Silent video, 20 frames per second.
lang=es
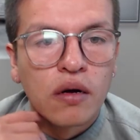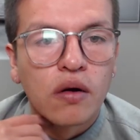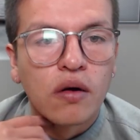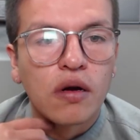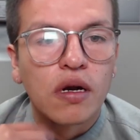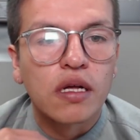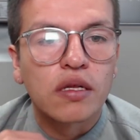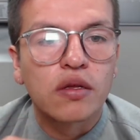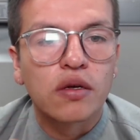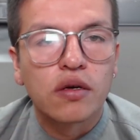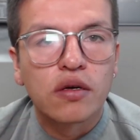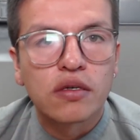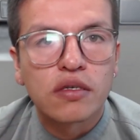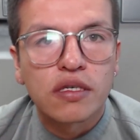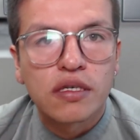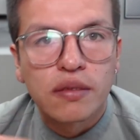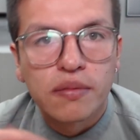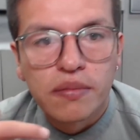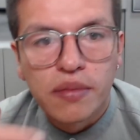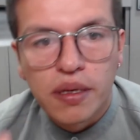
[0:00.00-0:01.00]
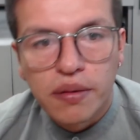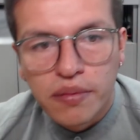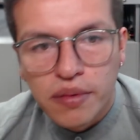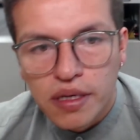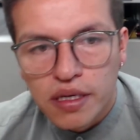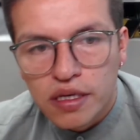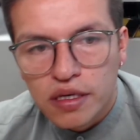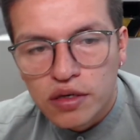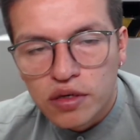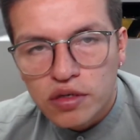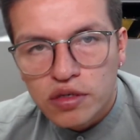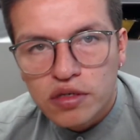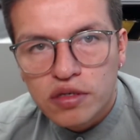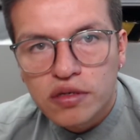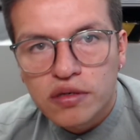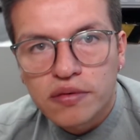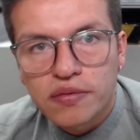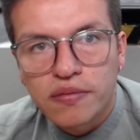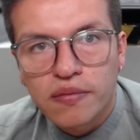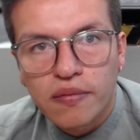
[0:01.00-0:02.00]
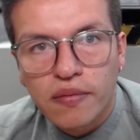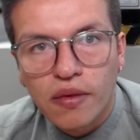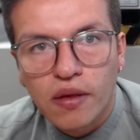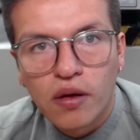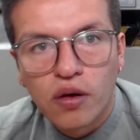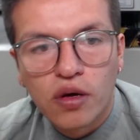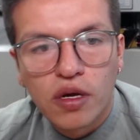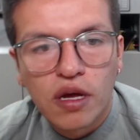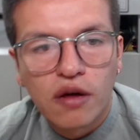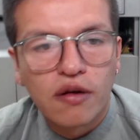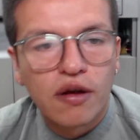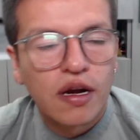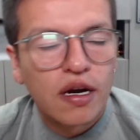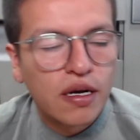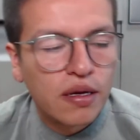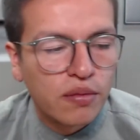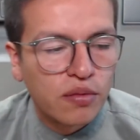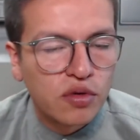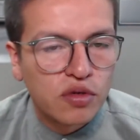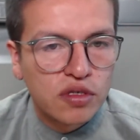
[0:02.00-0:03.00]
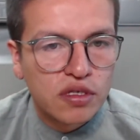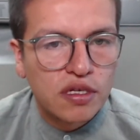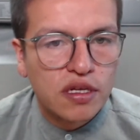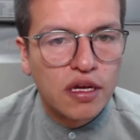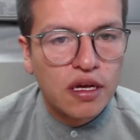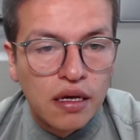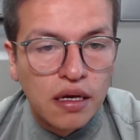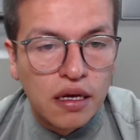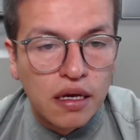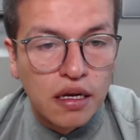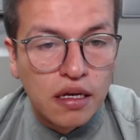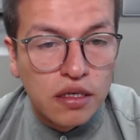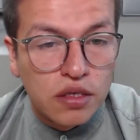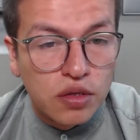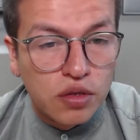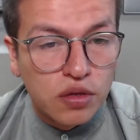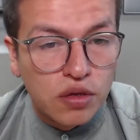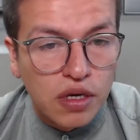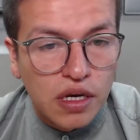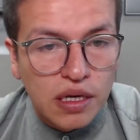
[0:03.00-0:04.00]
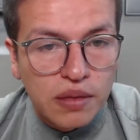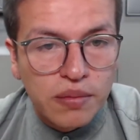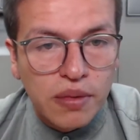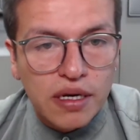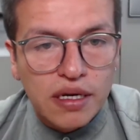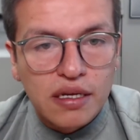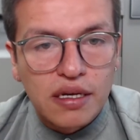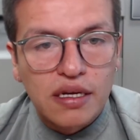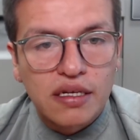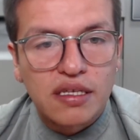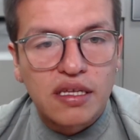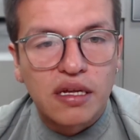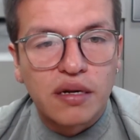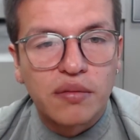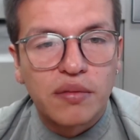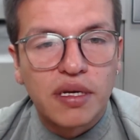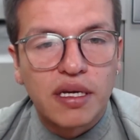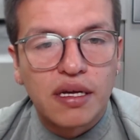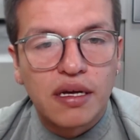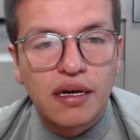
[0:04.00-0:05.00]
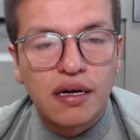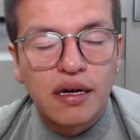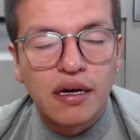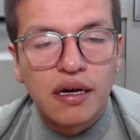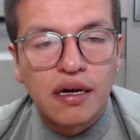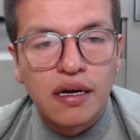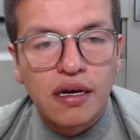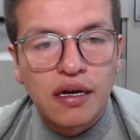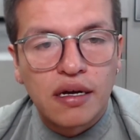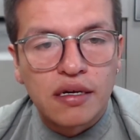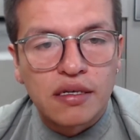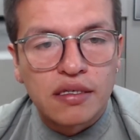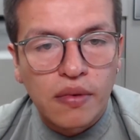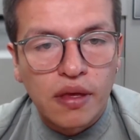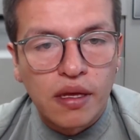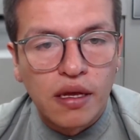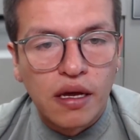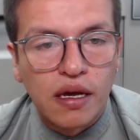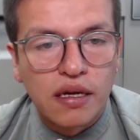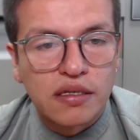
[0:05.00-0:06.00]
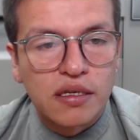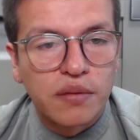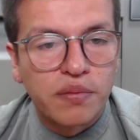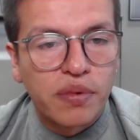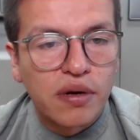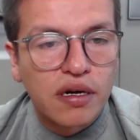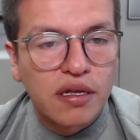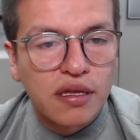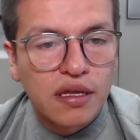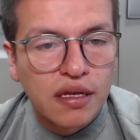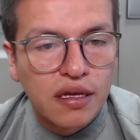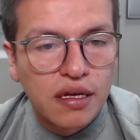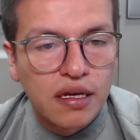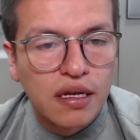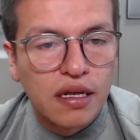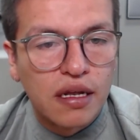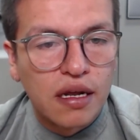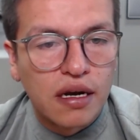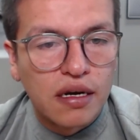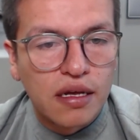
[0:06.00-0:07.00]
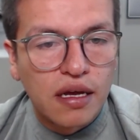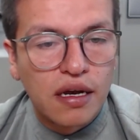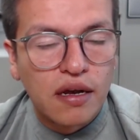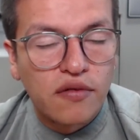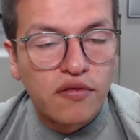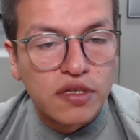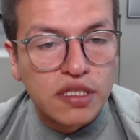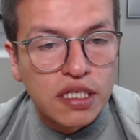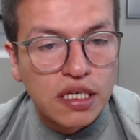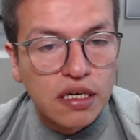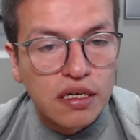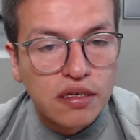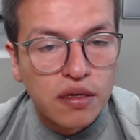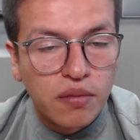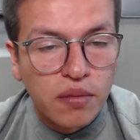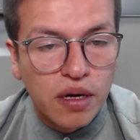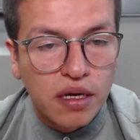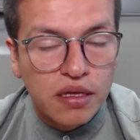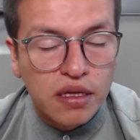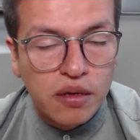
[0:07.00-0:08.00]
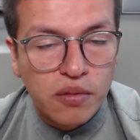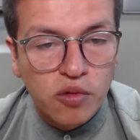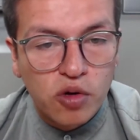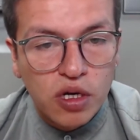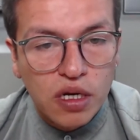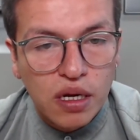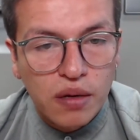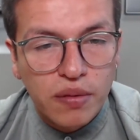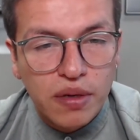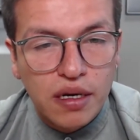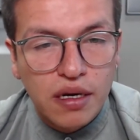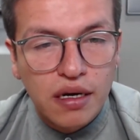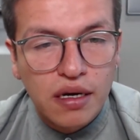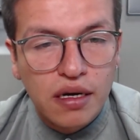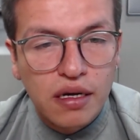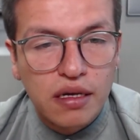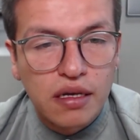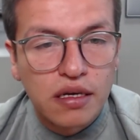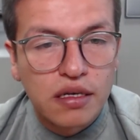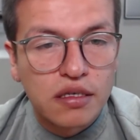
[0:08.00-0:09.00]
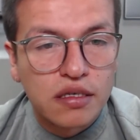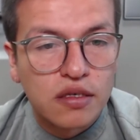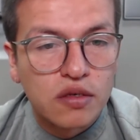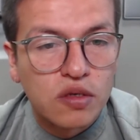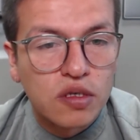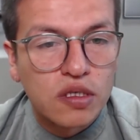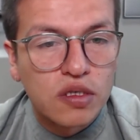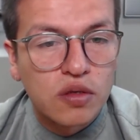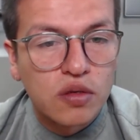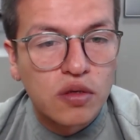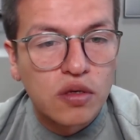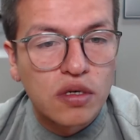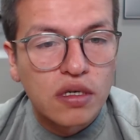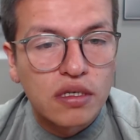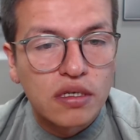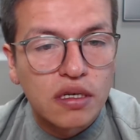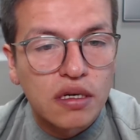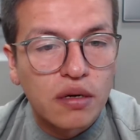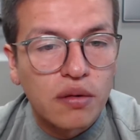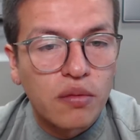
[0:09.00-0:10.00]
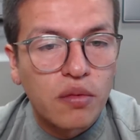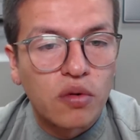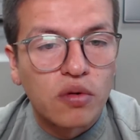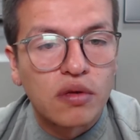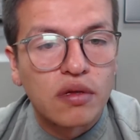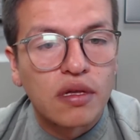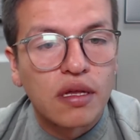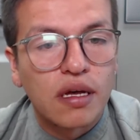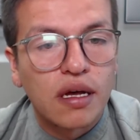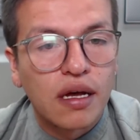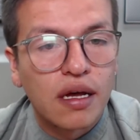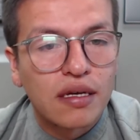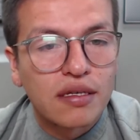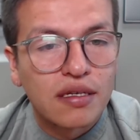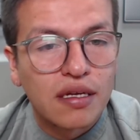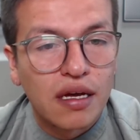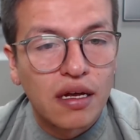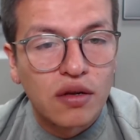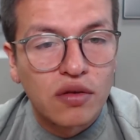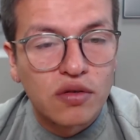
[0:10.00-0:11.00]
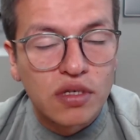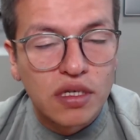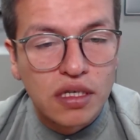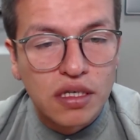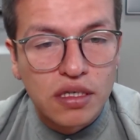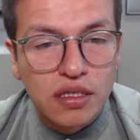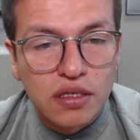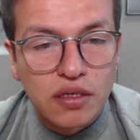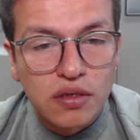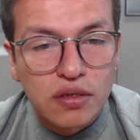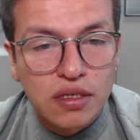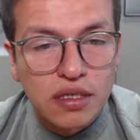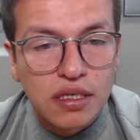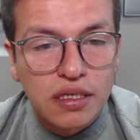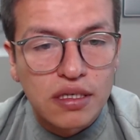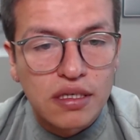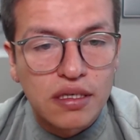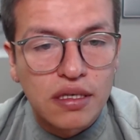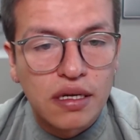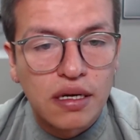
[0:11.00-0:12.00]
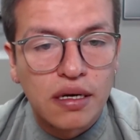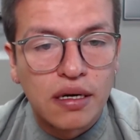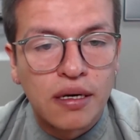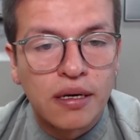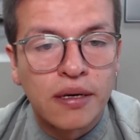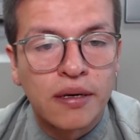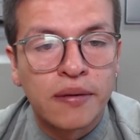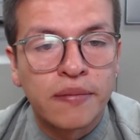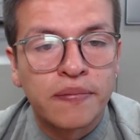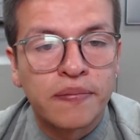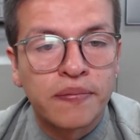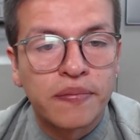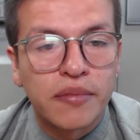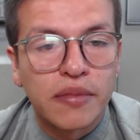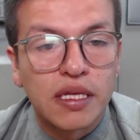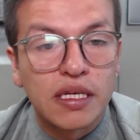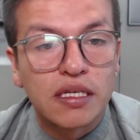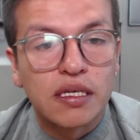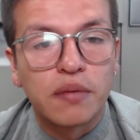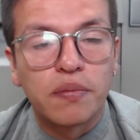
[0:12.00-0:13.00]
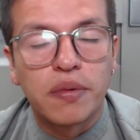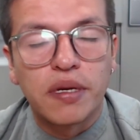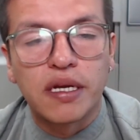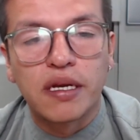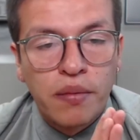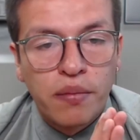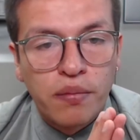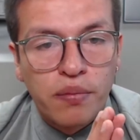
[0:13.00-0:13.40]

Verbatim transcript: Hola a todos, bienvenidos. Hoy hablaremos del estudio de las máquinas térmicas hace parte del área de la física llamada termodinámica y es un estudio que se remonta hacia los inicios de esta disciplina.